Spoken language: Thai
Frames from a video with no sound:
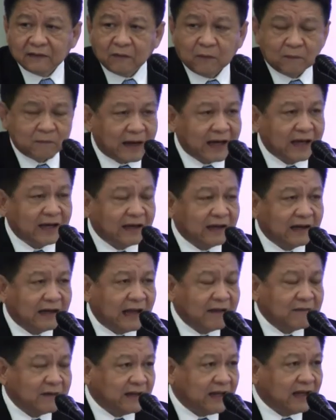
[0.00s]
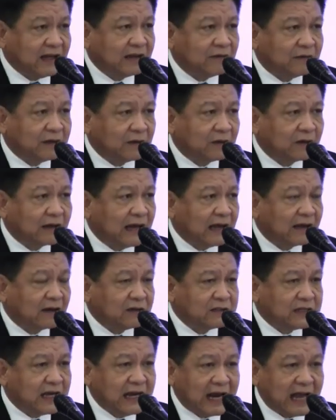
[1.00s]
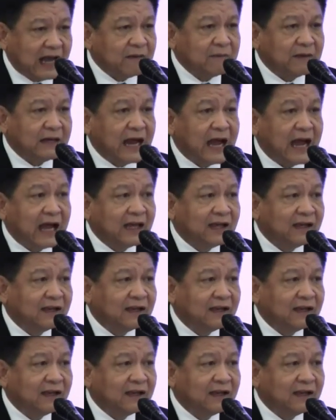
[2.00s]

ผมไปหลายประเทศในวันออกกลางก็ใช้ไลน์ไม่ได้